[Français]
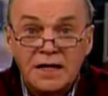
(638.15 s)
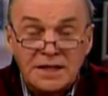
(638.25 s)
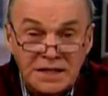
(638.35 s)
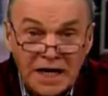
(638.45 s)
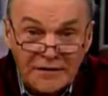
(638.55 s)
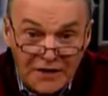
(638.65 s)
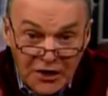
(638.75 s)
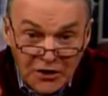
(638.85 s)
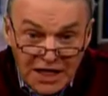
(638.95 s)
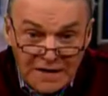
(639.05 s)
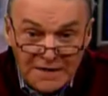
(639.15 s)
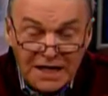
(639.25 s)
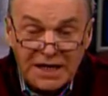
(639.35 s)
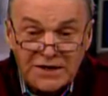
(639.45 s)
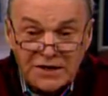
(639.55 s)
qui a fait un livre il y a
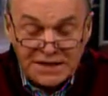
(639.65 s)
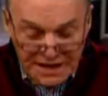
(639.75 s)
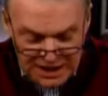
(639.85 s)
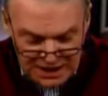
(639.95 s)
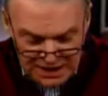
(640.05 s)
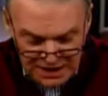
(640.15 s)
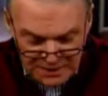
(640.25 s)
quelques années.